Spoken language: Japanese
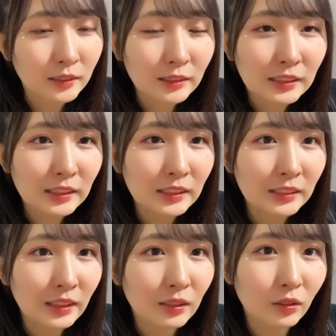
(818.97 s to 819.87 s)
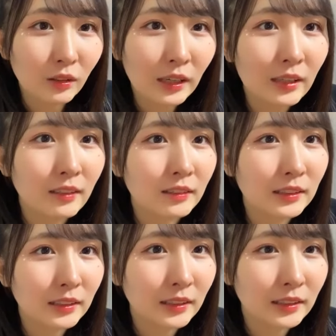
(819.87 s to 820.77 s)
ゆきりんさんと会える
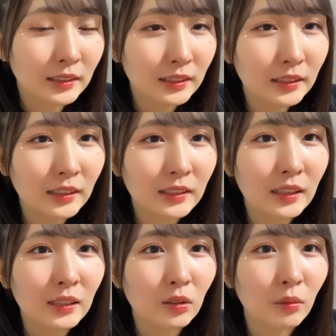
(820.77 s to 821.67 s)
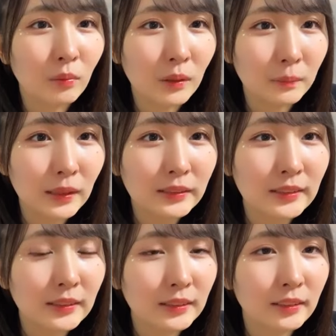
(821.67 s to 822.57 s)
日にやりたいと思いま
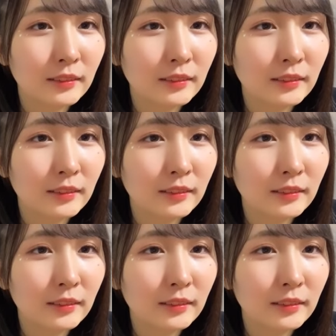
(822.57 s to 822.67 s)
す